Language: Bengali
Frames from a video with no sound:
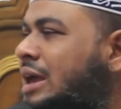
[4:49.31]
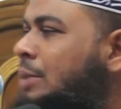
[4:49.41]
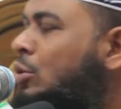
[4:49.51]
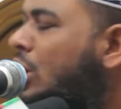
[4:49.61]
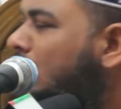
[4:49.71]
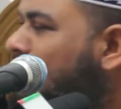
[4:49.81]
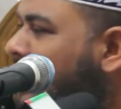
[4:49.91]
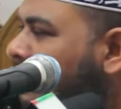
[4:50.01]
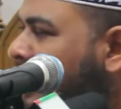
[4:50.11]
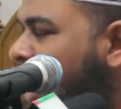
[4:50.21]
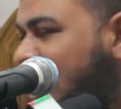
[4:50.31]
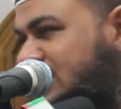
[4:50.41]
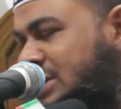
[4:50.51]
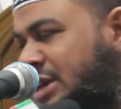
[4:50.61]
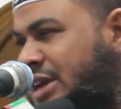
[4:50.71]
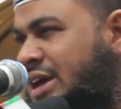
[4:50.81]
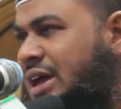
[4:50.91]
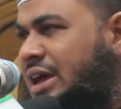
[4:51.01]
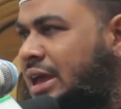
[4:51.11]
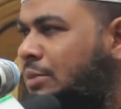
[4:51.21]
এই ভুলের মধ্যে আমরা আছি
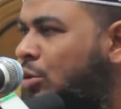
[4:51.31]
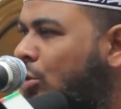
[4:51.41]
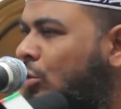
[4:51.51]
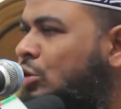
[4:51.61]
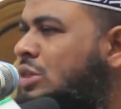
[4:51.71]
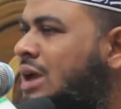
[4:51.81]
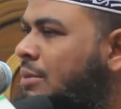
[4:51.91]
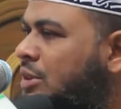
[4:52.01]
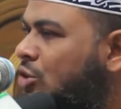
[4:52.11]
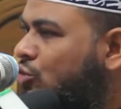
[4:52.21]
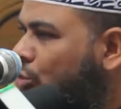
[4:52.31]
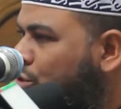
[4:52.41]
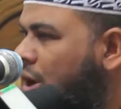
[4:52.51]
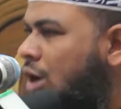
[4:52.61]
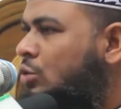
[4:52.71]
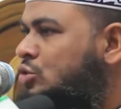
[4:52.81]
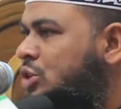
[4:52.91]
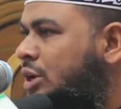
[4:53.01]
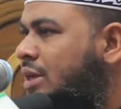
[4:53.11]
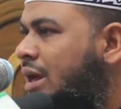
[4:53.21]
এই ভুলগুলো থেকে আমাদের শুধরানো
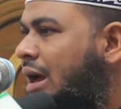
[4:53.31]
উচিত